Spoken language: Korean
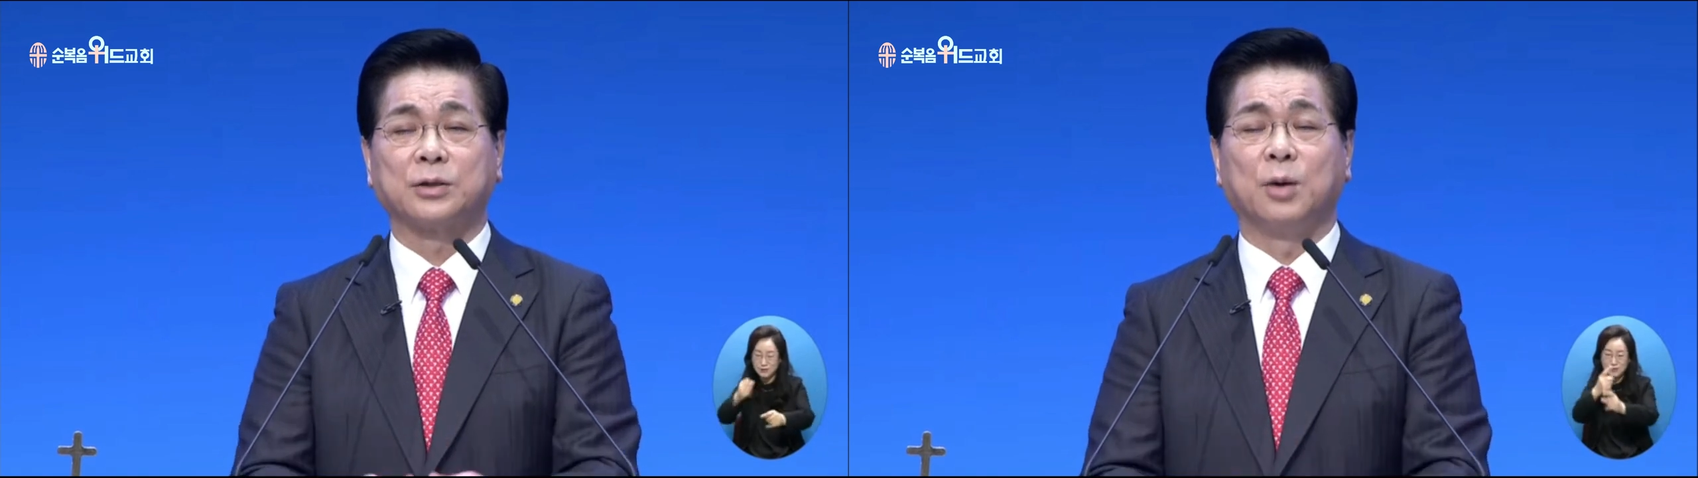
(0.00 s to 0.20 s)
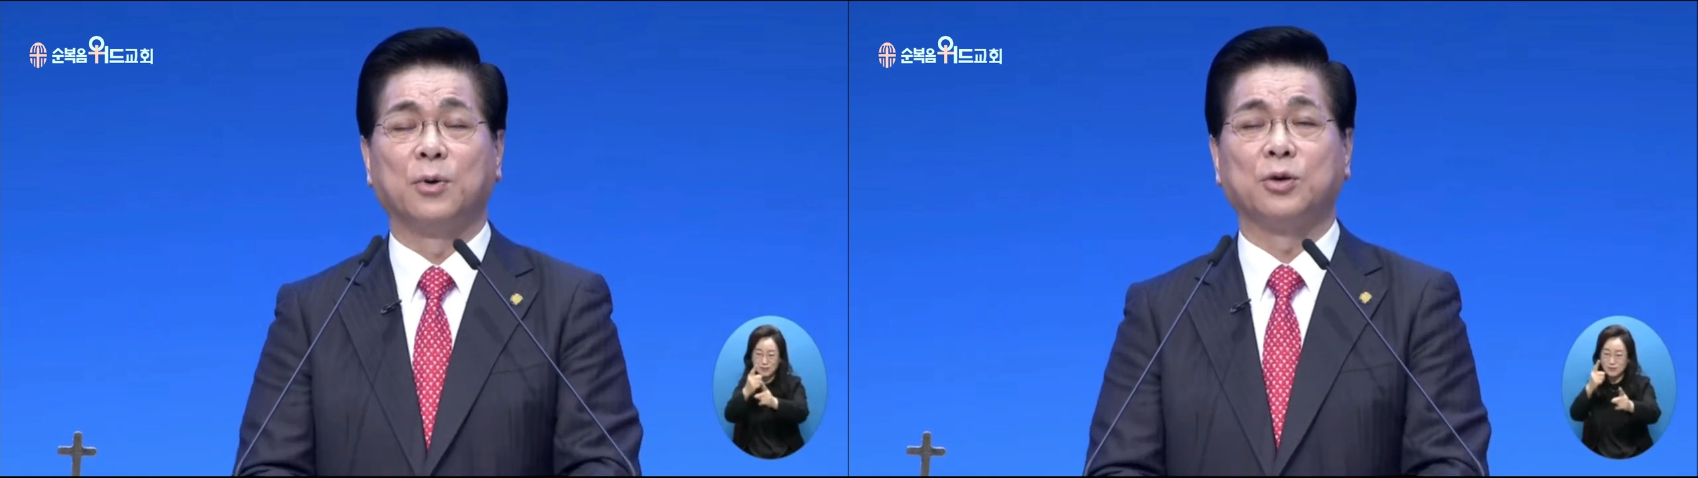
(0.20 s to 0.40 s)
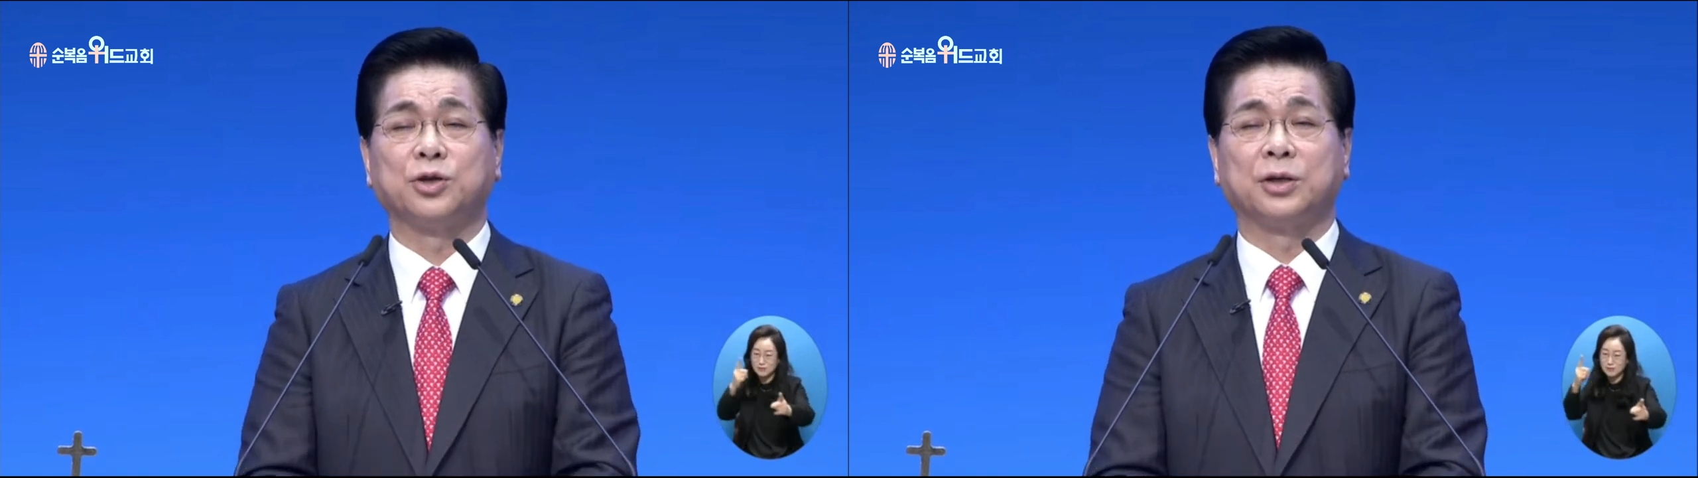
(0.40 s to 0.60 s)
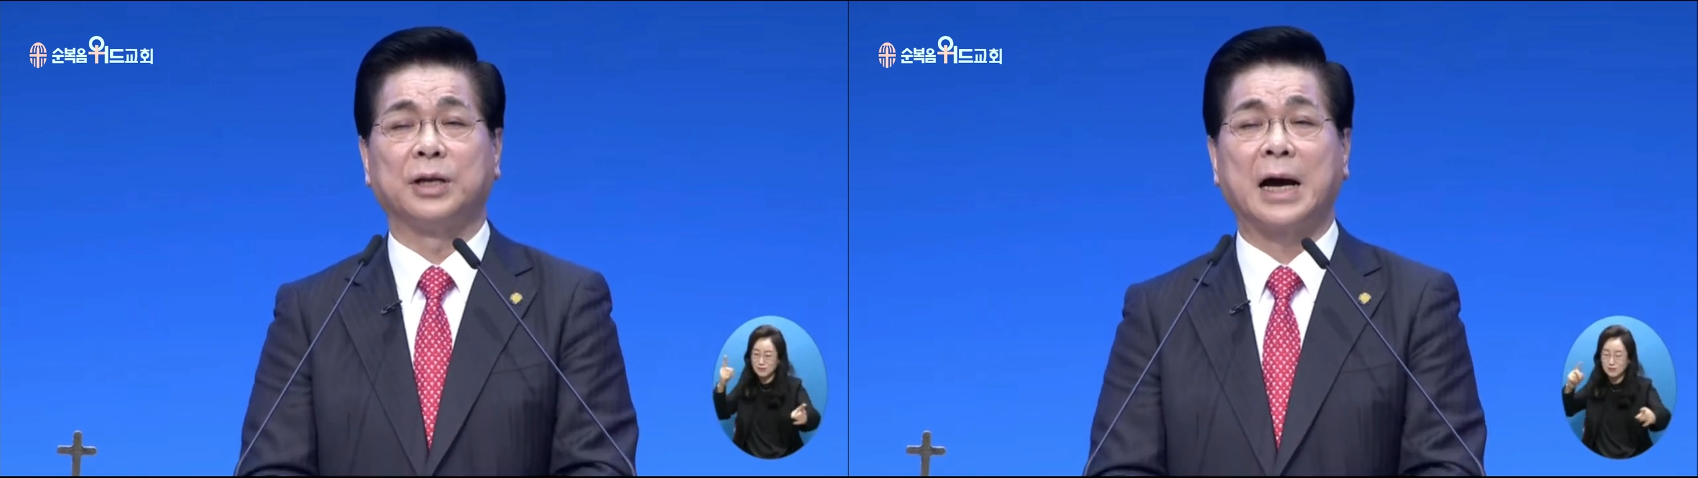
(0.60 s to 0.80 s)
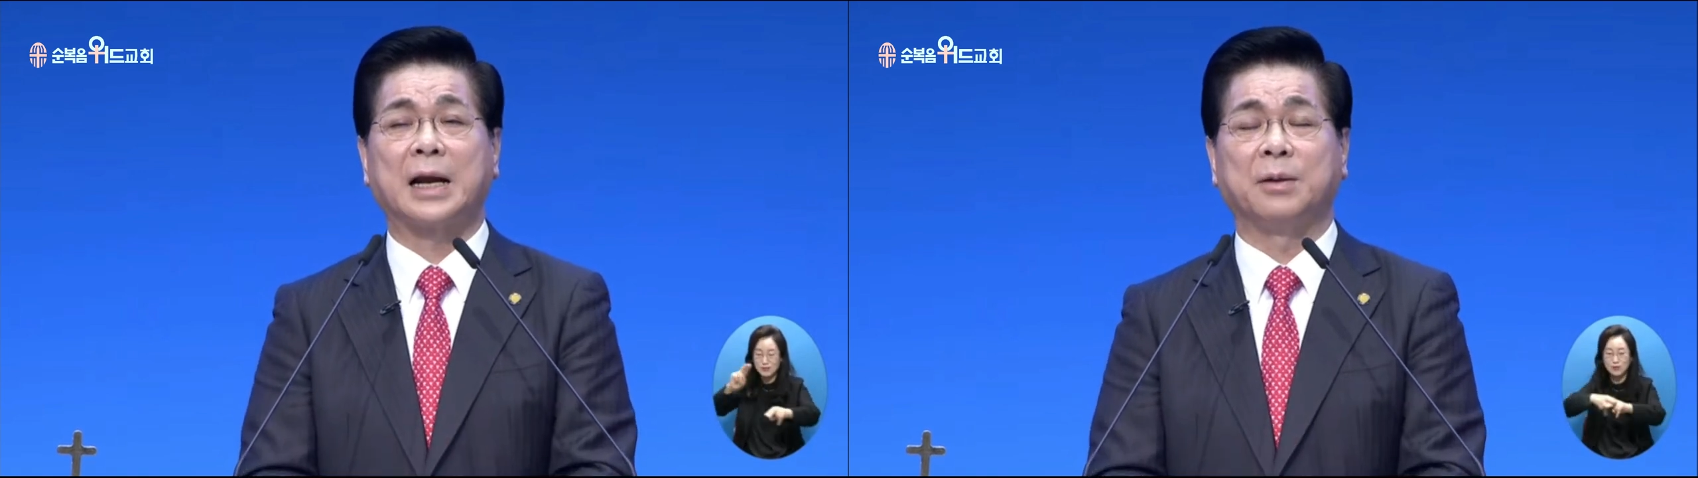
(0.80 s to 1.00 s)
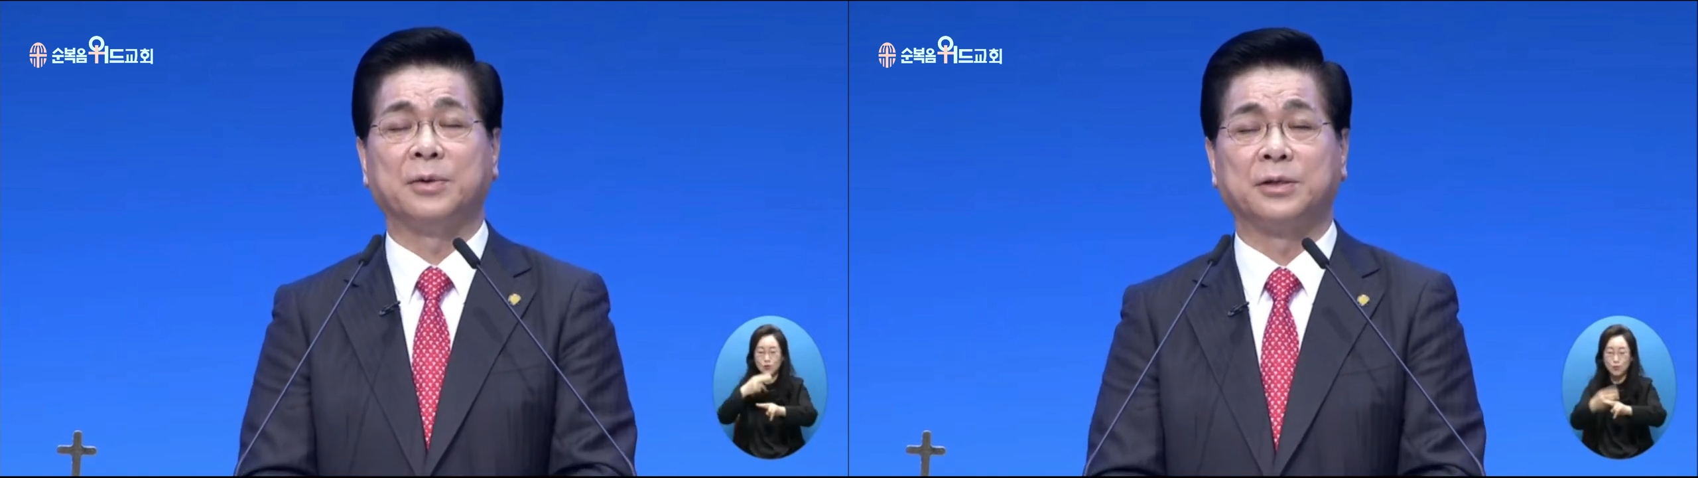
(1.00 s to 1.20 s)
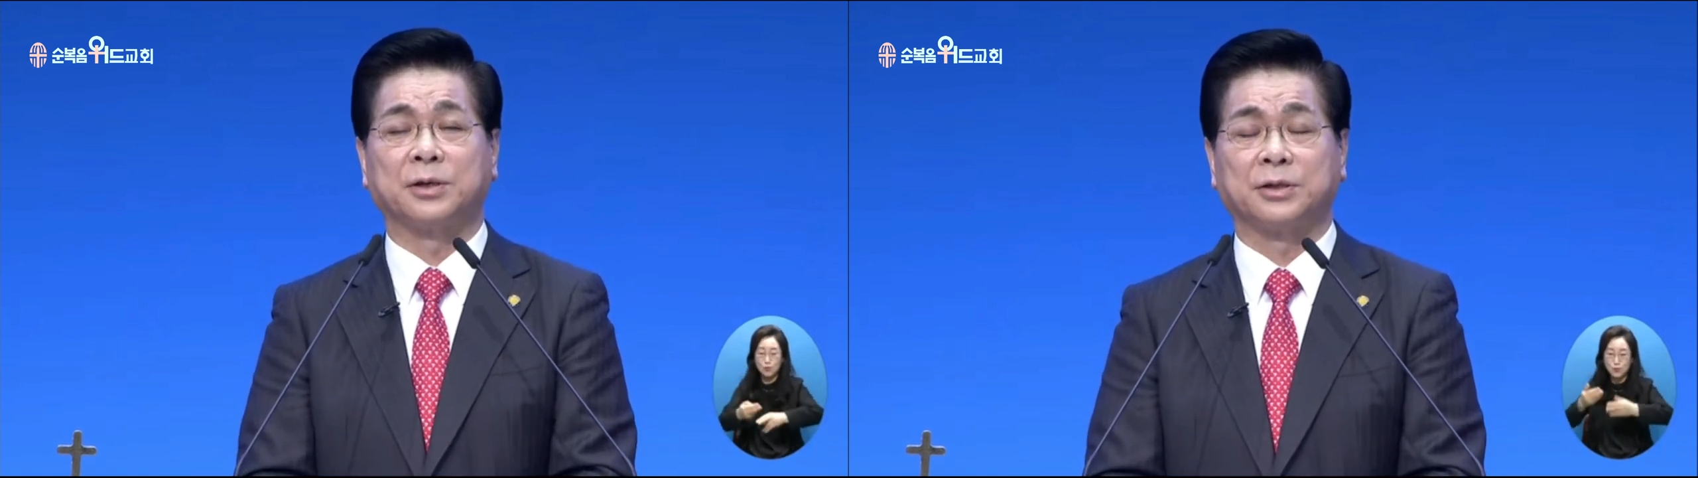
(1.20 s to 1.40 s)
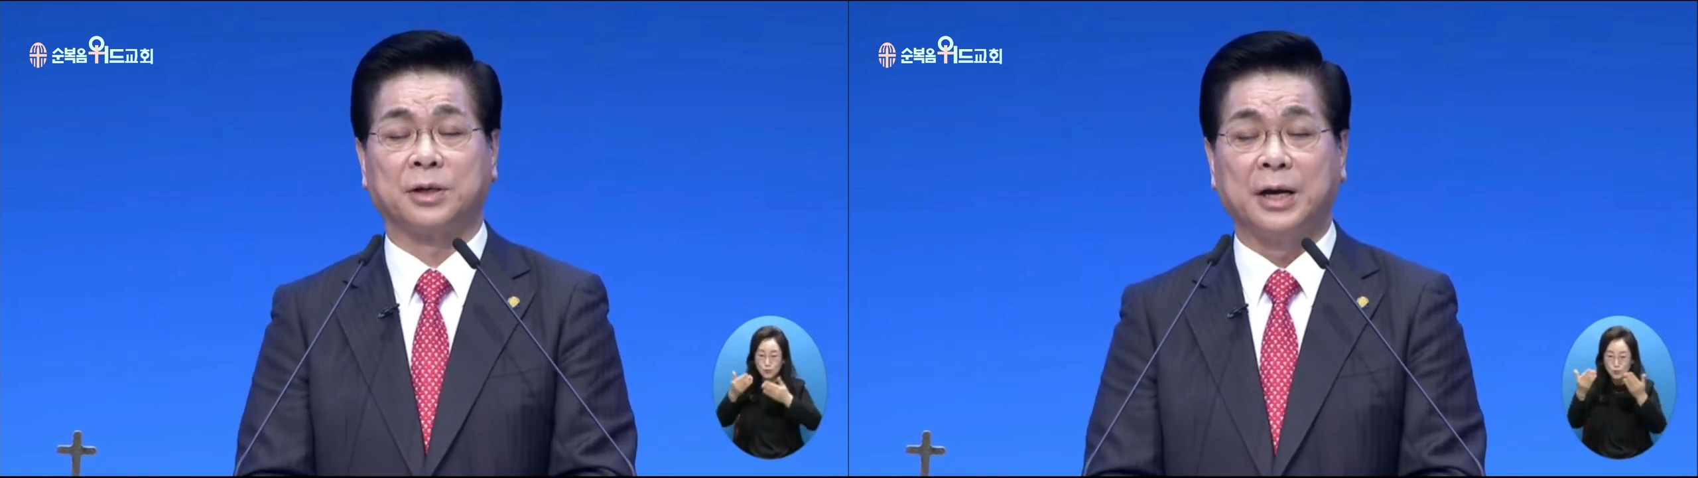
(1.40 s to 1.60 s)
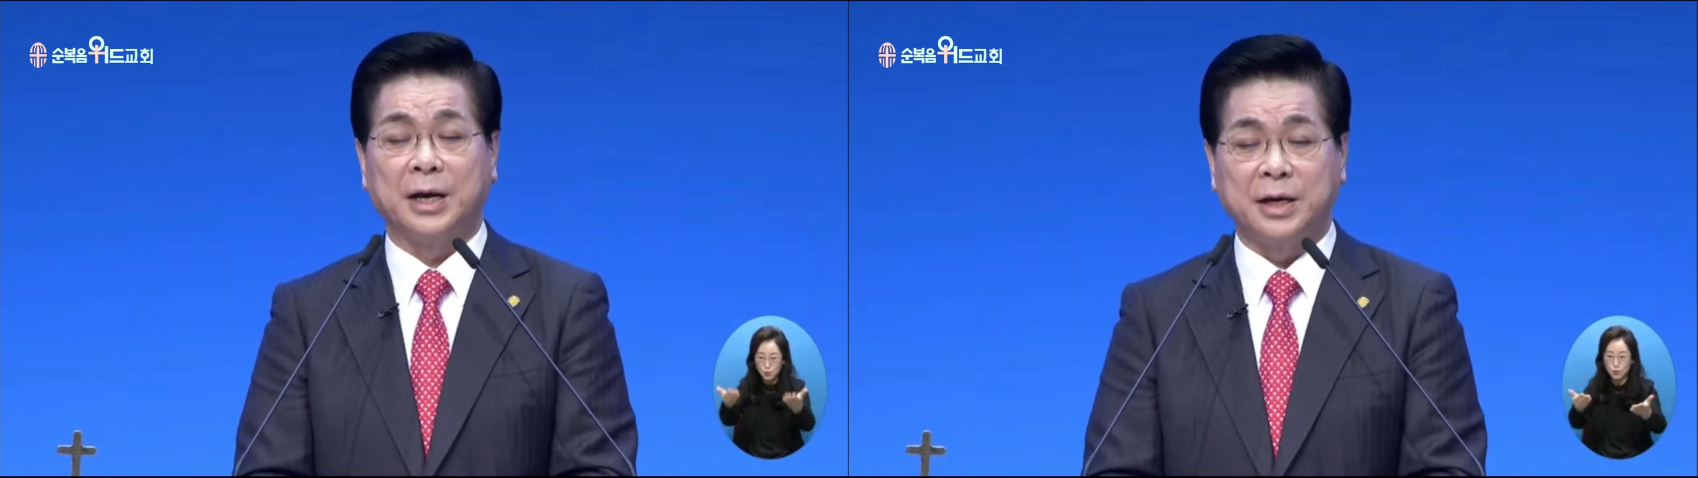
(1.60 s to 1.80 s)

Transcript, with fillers: 선물로 주시는 하나님이신 것을